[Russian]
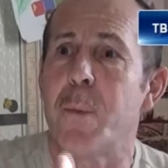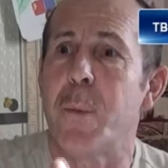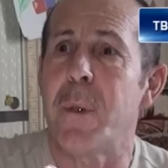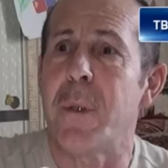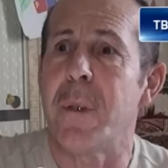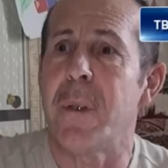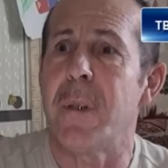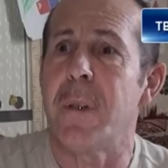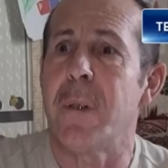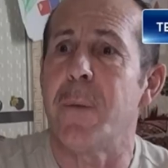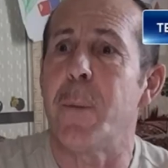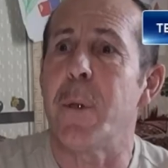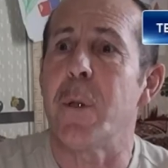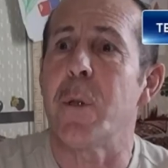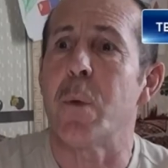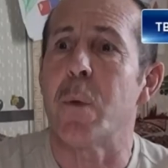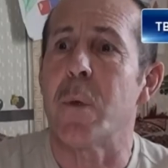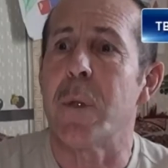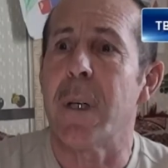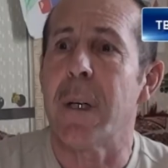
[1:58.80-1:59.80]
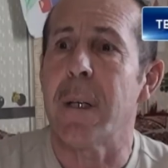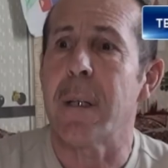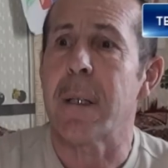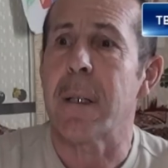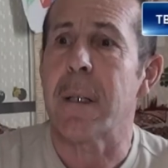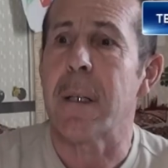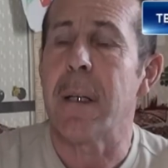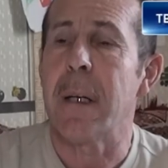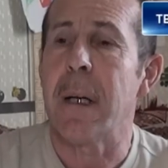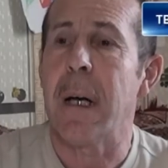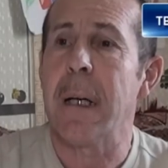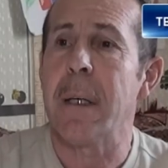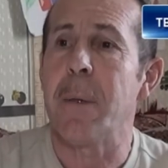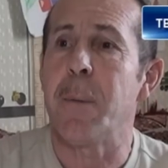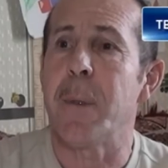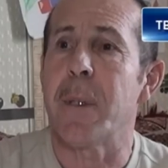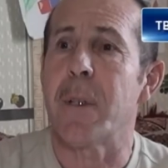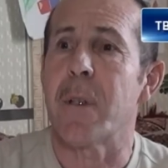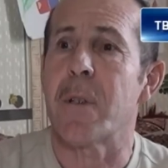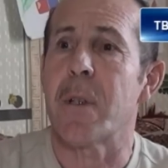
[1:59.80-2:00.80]
периоде алкоголя, а
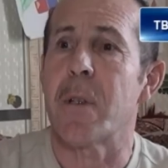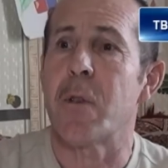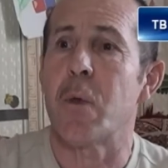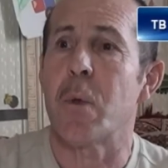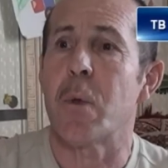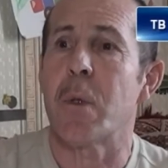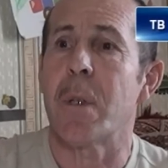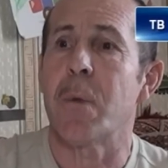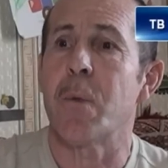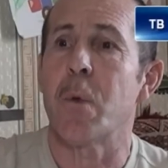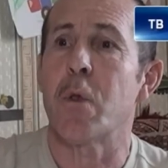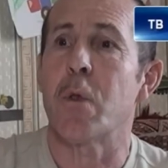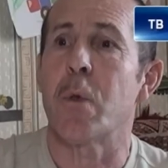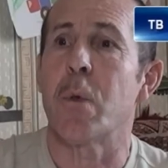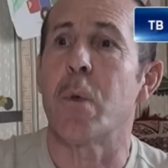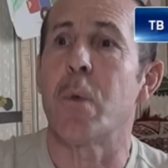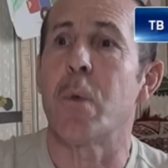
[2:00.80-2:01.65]
именно за счет того, что